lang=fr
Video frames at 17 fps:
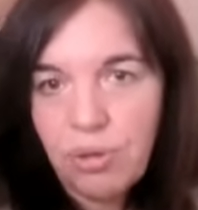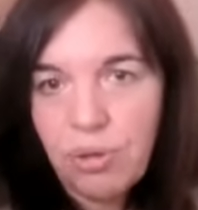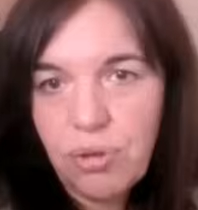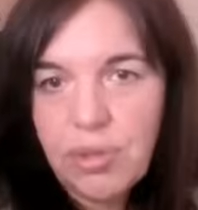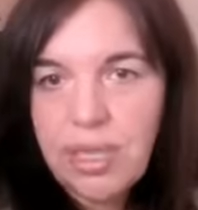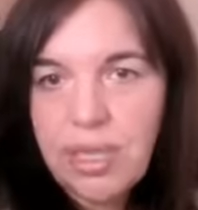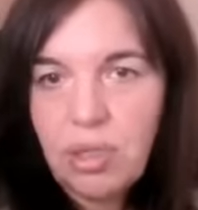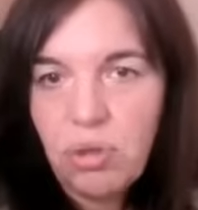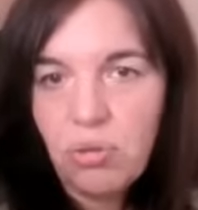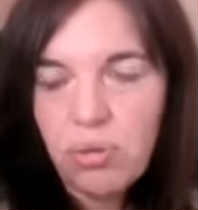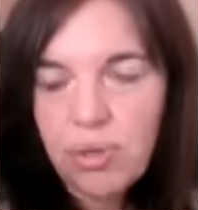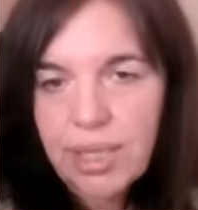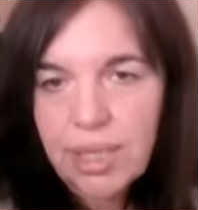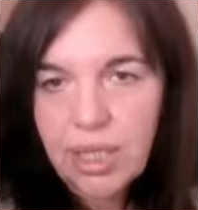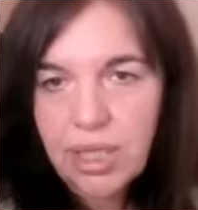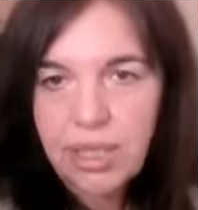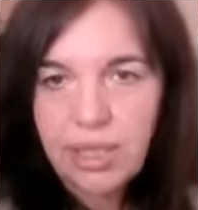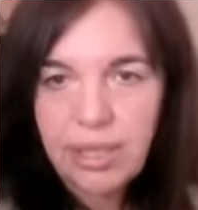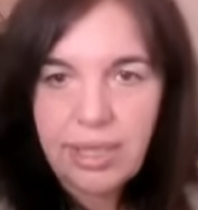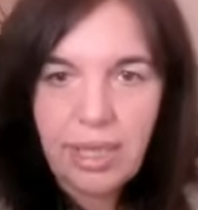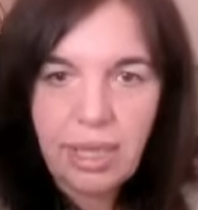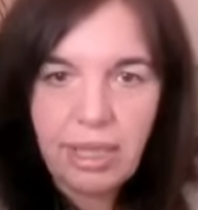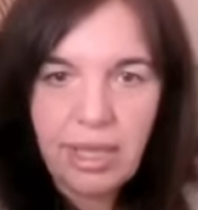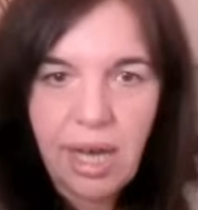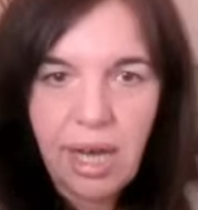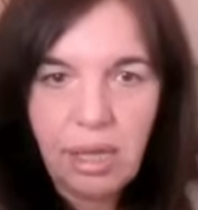dans ce signe du
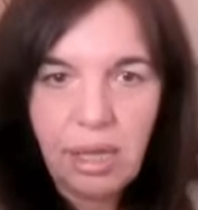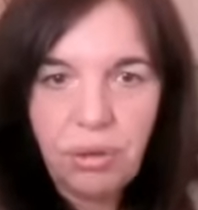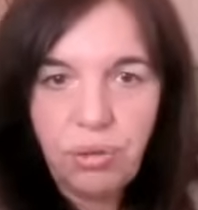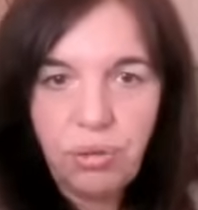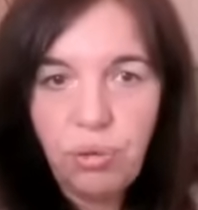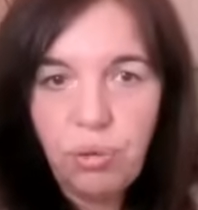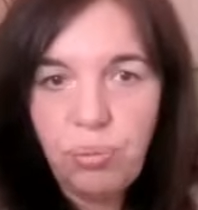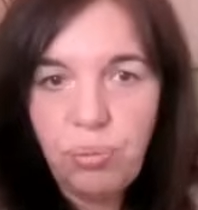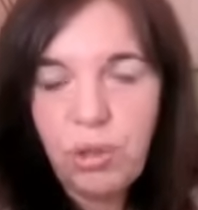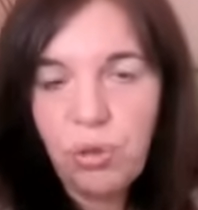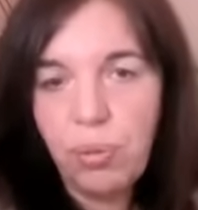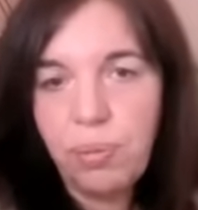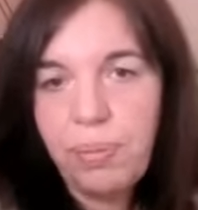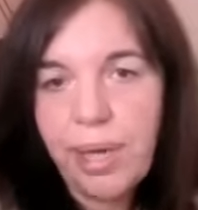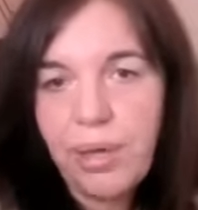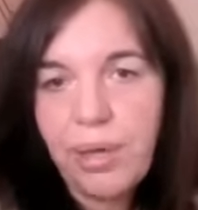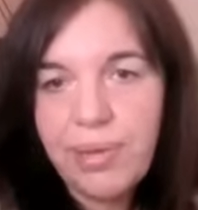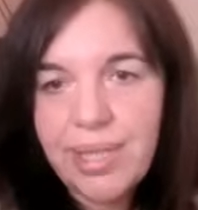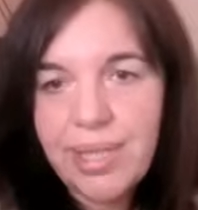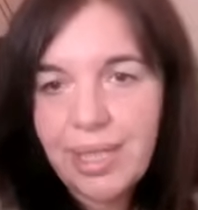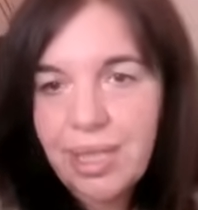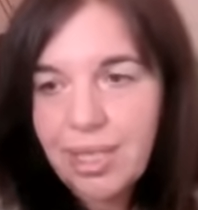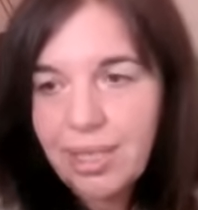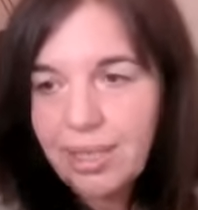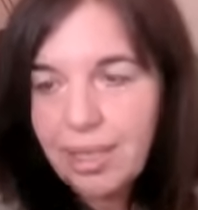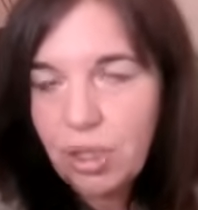Sagittaire, car ne n'oublions pas, le
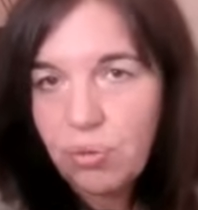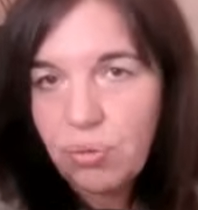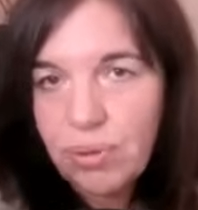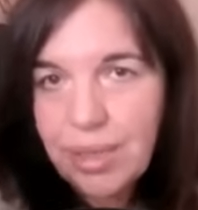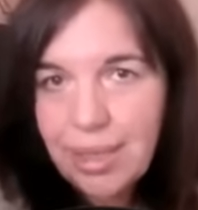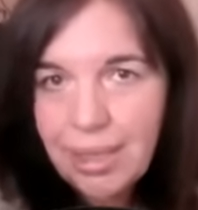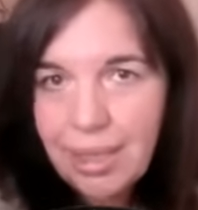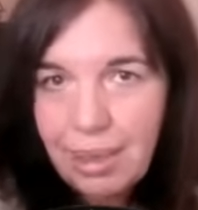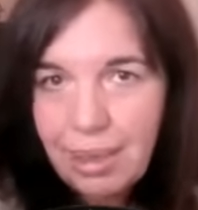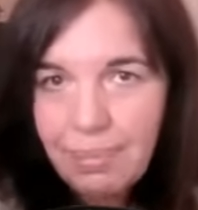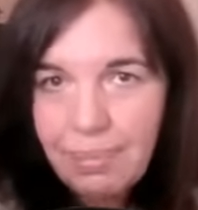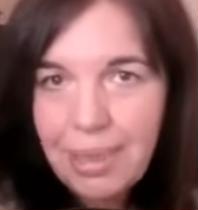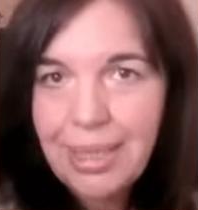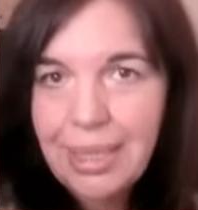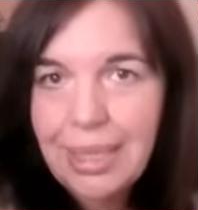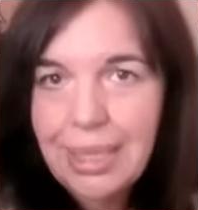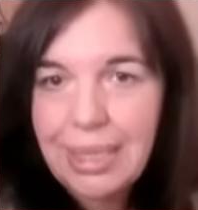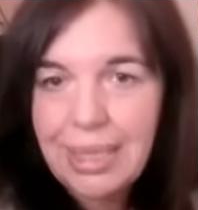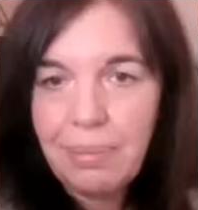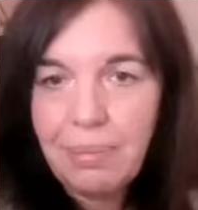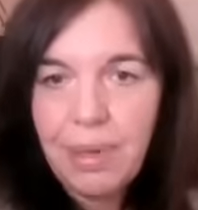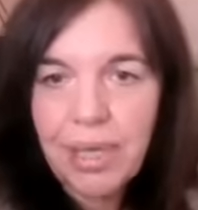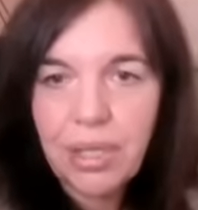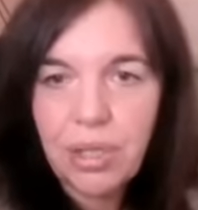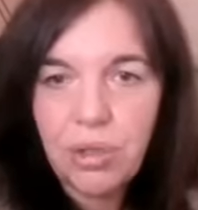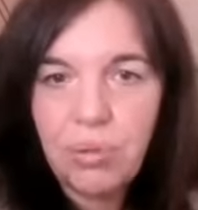Sagittaire, je vous disais, est
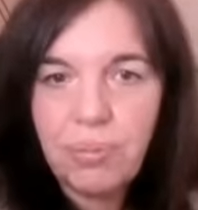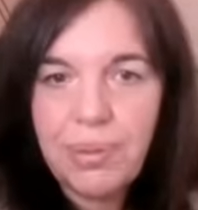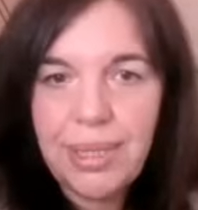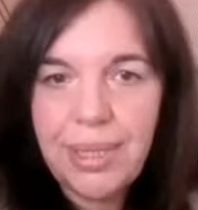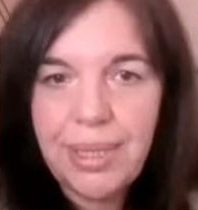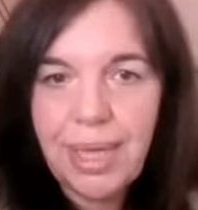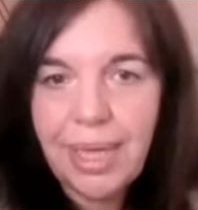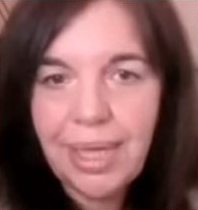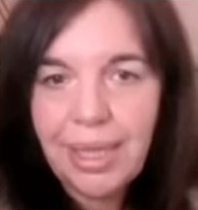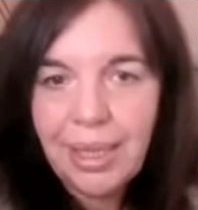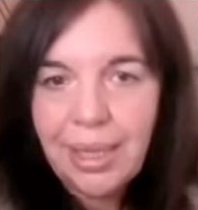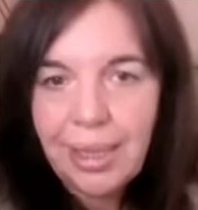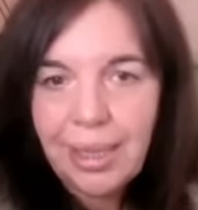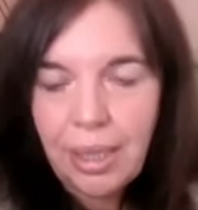maîtrisé par Jupiter,